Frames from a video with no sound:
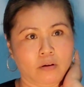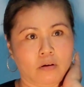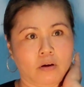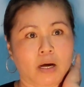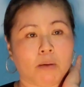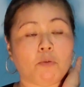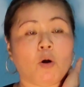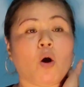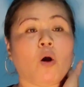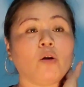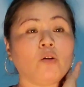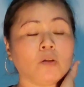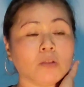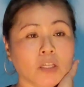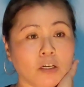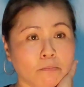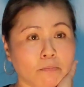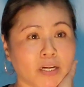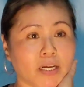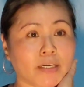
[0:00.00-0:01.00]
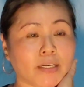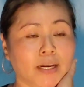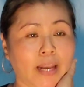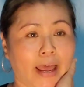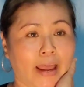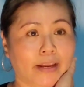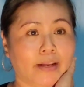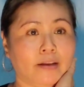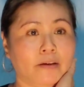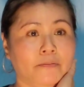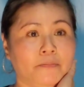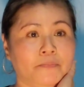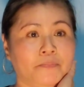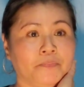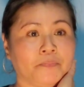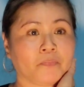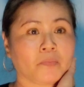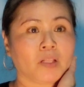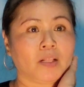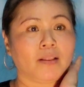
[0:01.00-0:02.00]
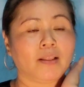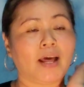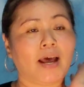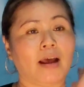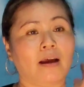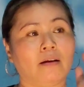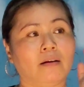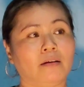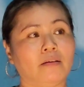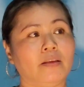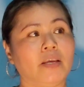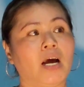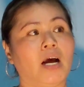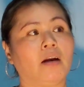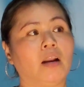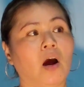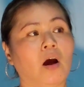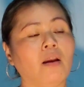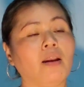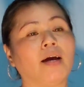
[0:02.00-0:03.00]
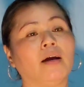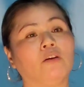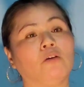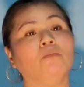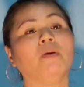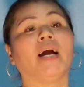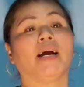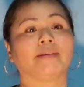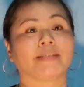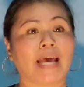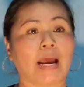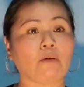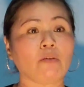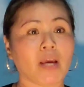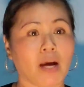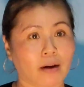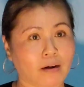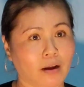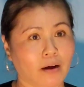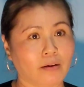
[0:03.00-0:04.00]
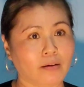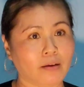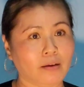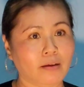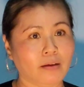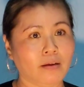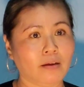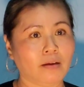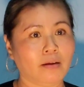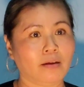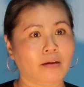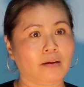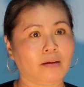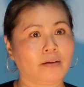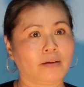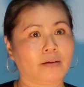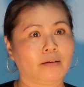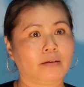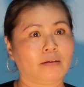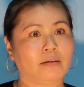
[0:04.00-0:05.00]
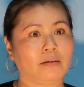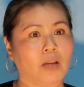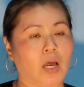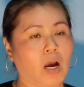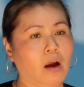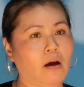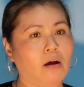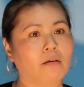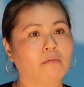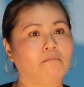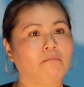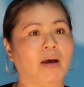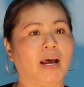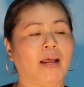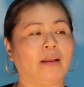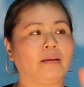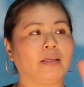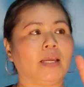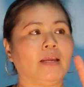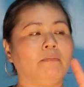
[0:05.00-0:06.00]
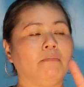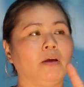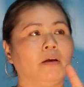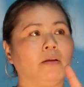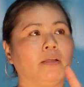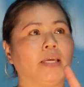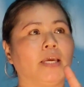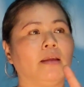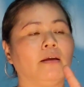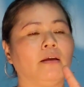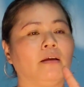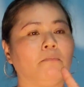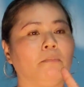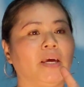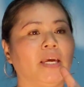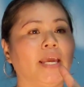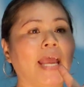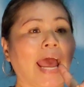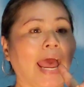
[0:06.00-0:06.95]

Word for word: là mồ hôi nó túm là trở lại. Là giờ đó là cũng gần 6 giờ rồi đó, mà chị bị